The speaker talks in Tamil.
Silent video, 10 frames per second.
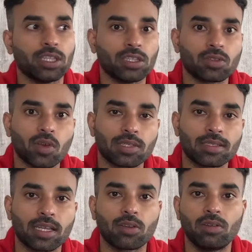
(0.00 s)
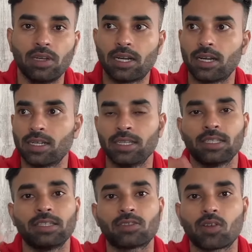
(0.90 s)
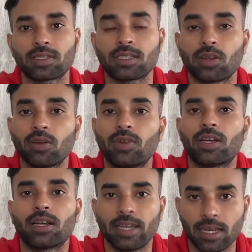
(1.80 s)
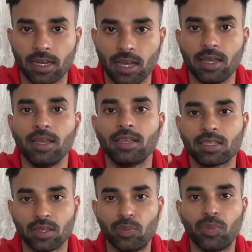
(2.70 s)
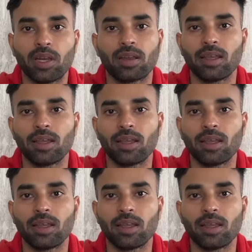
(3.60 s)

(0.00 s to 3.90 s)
எந்தெந்த ஸ்டாக்ஸ்ல சர்க்கியூட் ஃபில்டர் இருக்கு எந்தெந்த ஸ்டாக்ஸ் சர்க்கியூட் ஃபில்டர் இல்லைன்னா சிம்பிள்